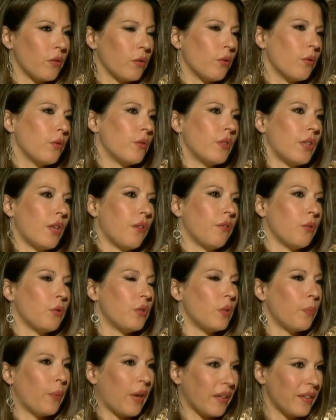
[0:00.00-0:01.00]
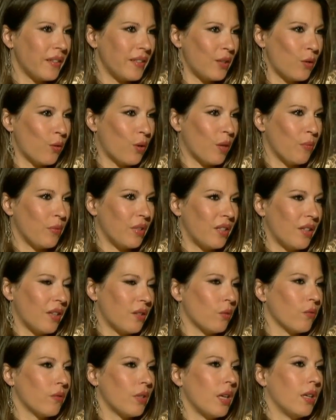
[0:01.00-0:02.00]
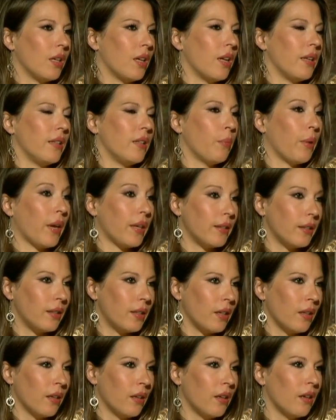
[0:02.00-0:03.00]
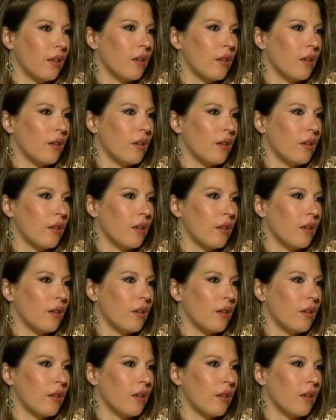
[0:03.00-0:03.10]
est-ce que ça fait aussi partie de la méditation telle qu'elle a été pratiquée